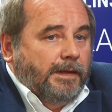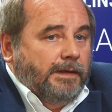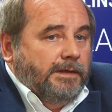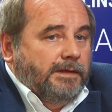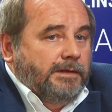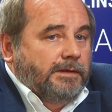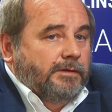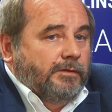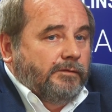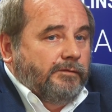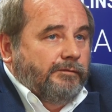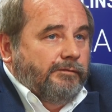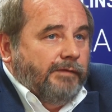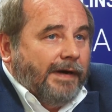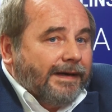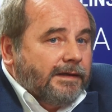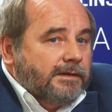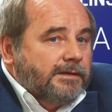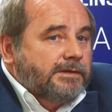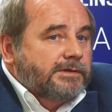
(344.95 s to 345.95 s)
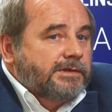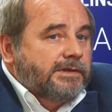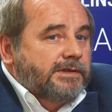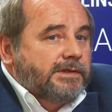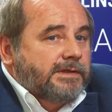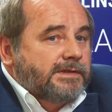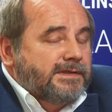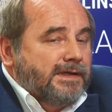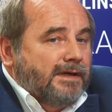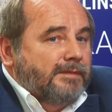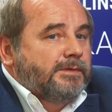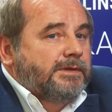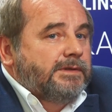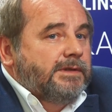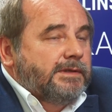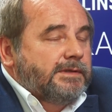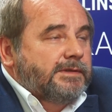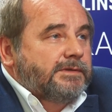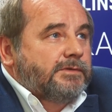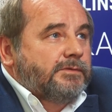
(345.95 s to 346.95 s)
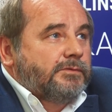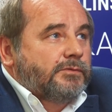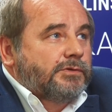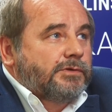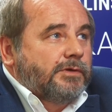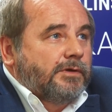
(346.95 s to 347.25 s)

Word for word: I to fakt, że czasami jest już